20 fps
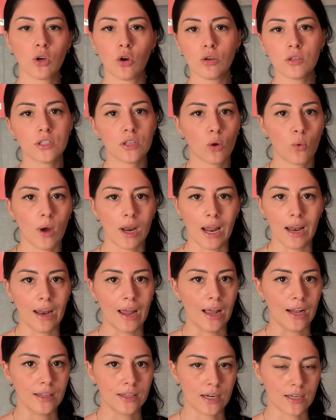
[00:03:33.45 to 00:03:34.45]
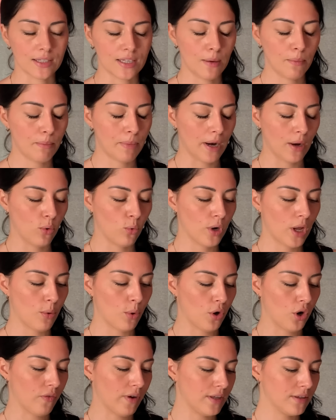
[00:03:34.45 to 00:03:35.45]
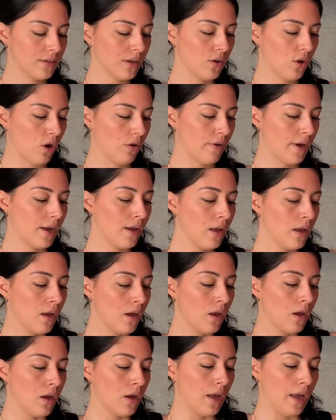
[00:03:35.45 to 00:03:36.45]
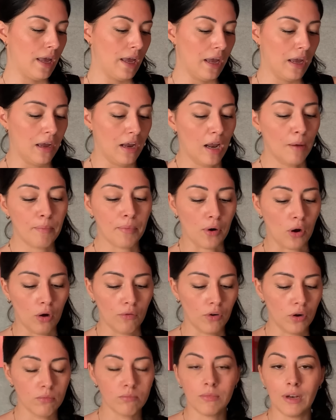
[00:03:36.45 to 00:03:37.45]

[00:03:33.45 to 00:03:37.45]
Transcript: costa uguale all'altra, sempre 1,99€, eh, la provo.